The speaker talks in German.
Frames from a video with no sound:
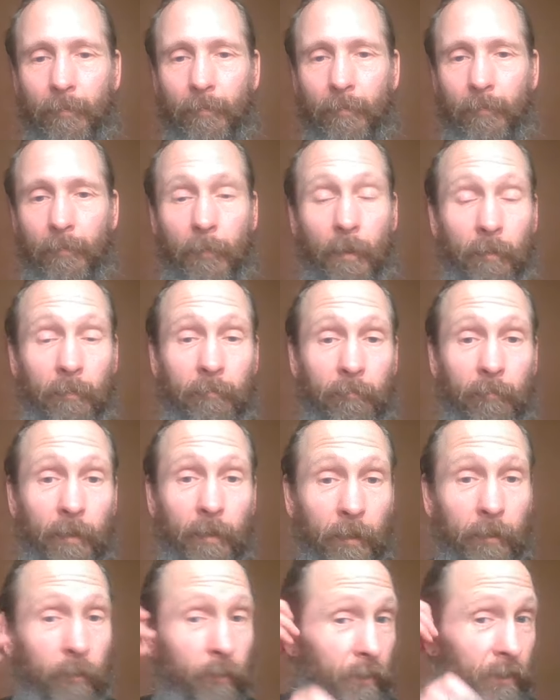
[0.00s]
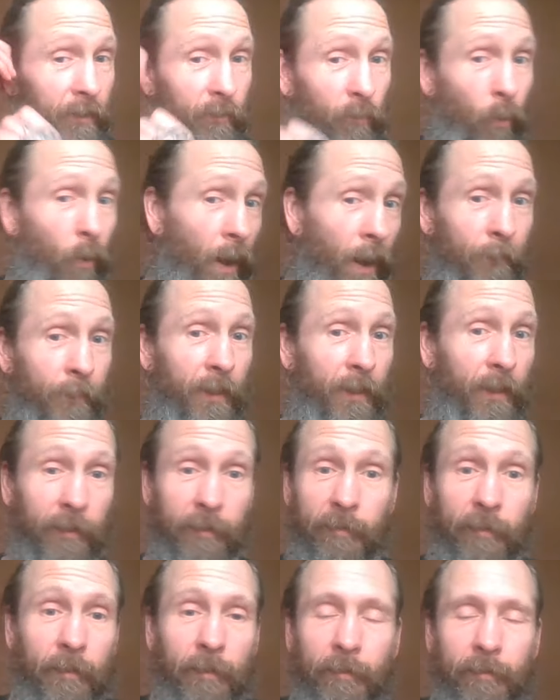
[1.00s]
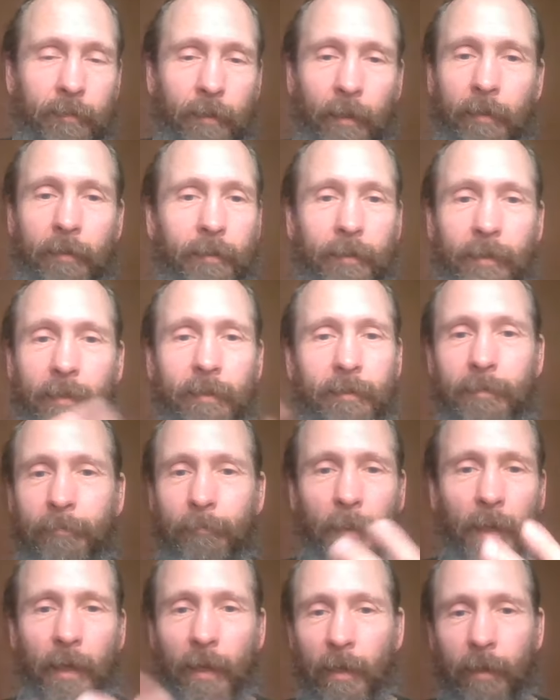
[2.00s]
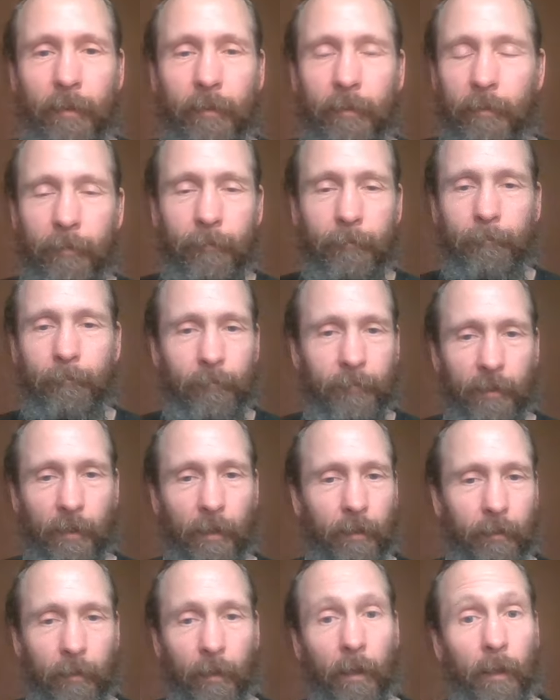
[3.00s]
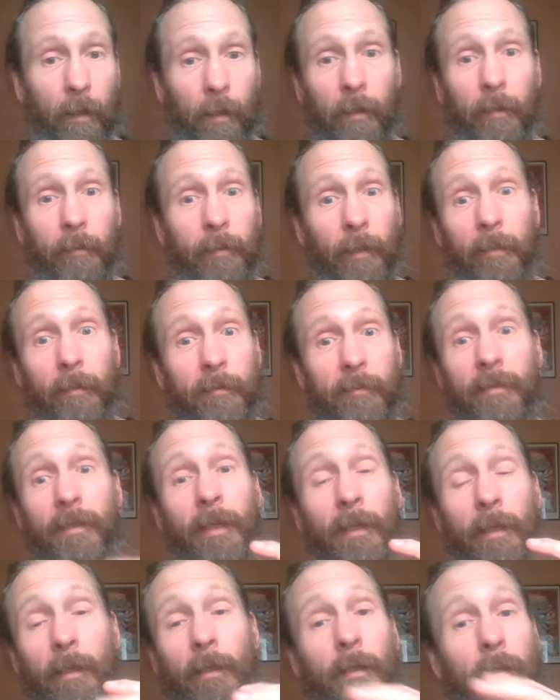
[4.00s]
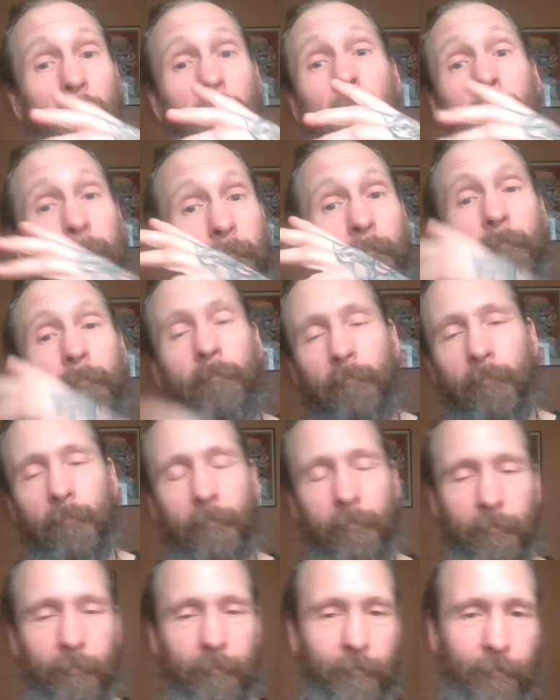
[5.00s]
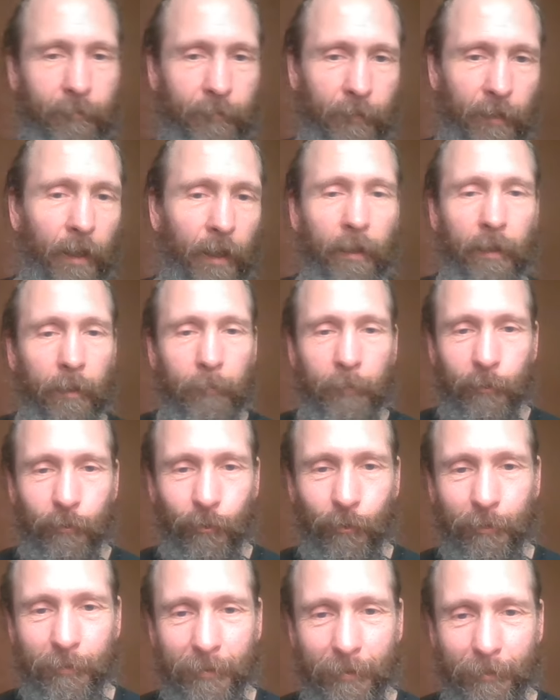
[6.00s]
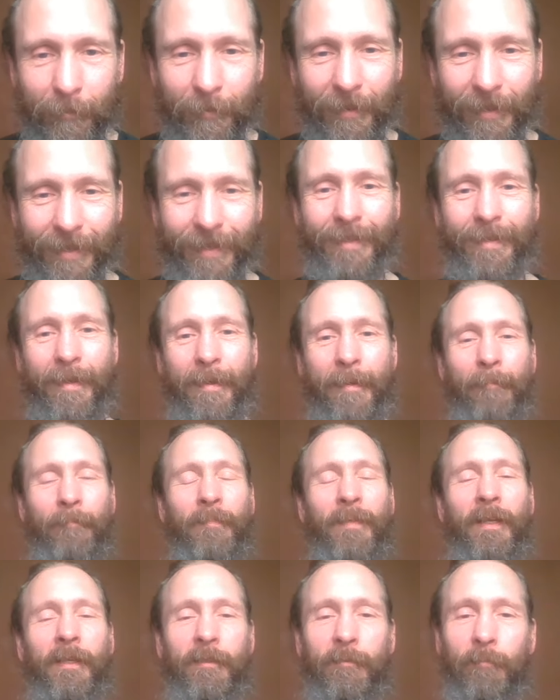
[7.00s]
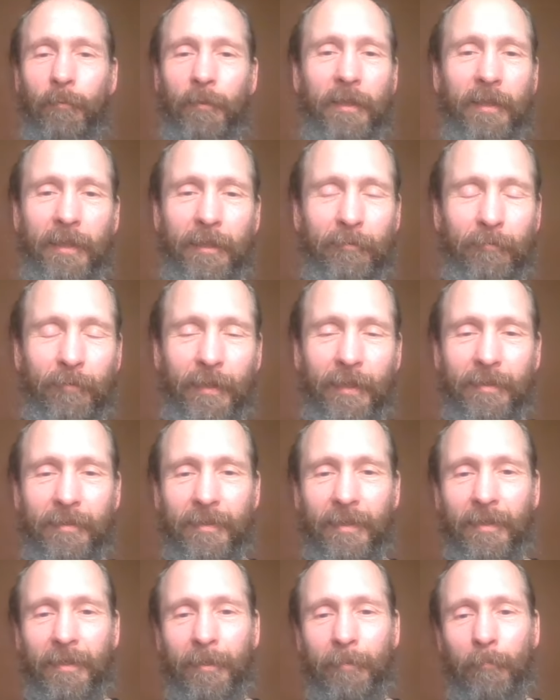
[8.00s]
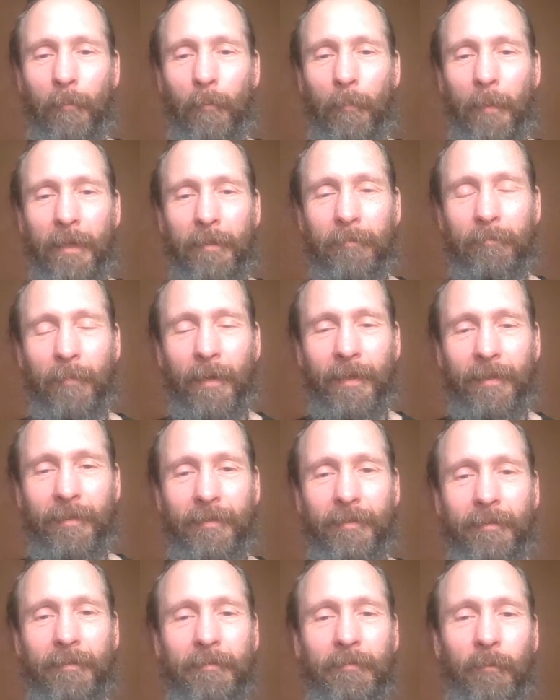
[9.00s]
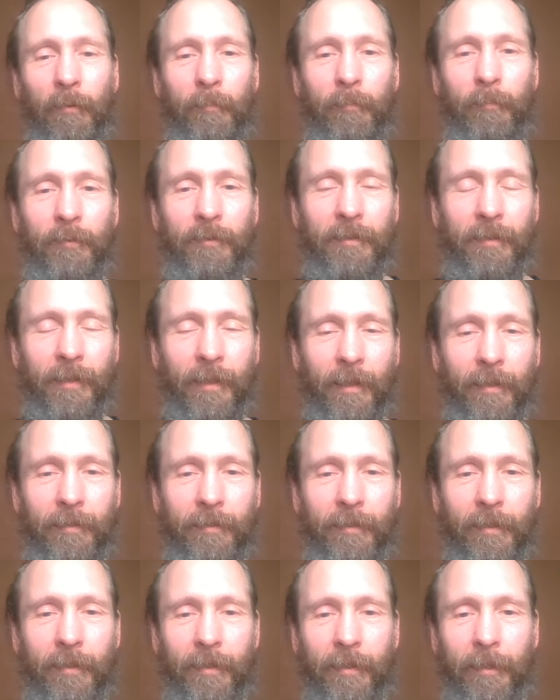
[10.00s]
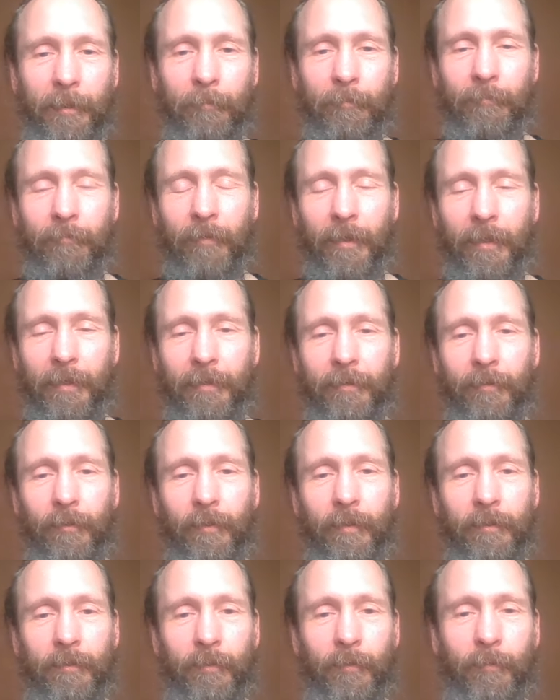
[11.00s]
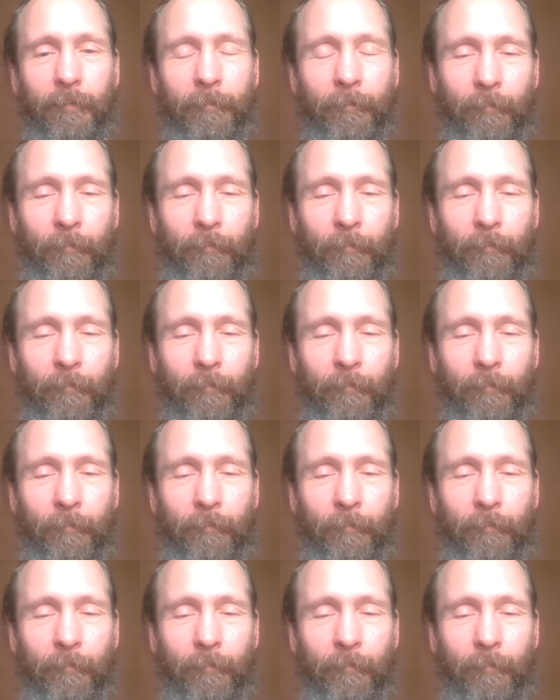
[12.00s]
Ne? Wenn natürlich das Ohr abgerissen ist, kann ich nichts mehr ähm, sagen, ah, deine Seele. Ja, kann man schon, aber es würde nicht viel Sinn im Moment machen. Das Ohr muss dann angeklebt werden oder so.